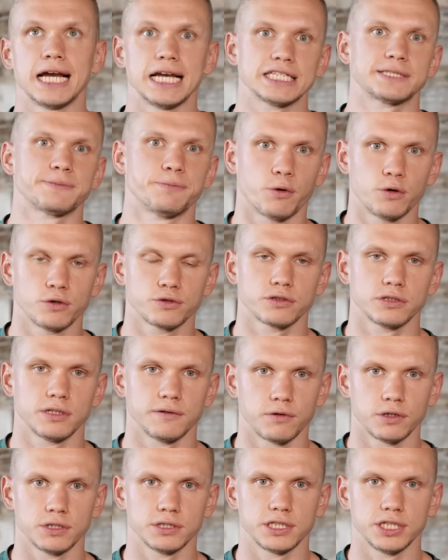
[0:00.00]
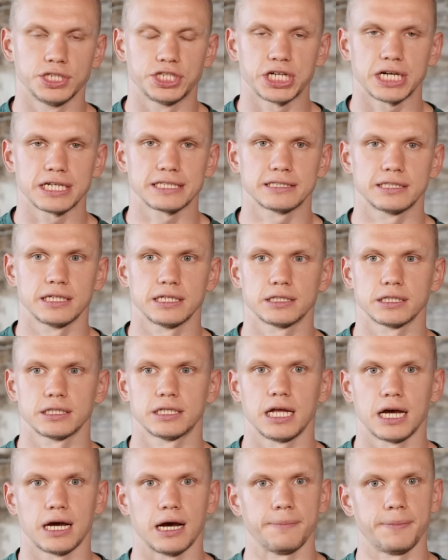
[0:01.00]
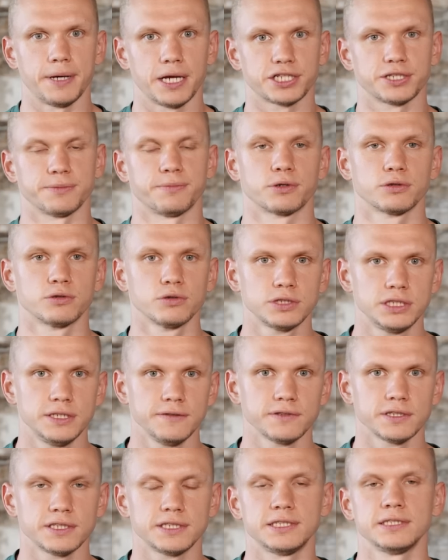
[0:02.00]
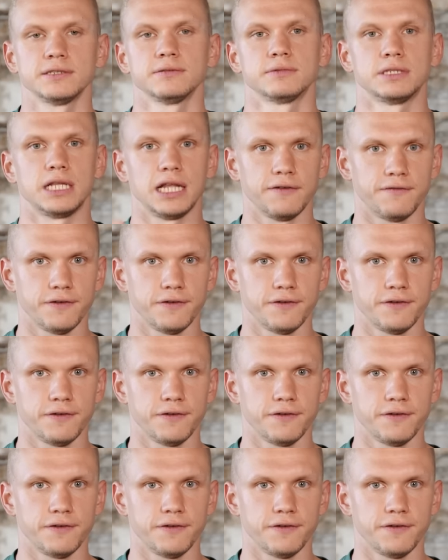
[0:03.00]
Я использую довольно-таки часто это для, опять же, продуктивности, для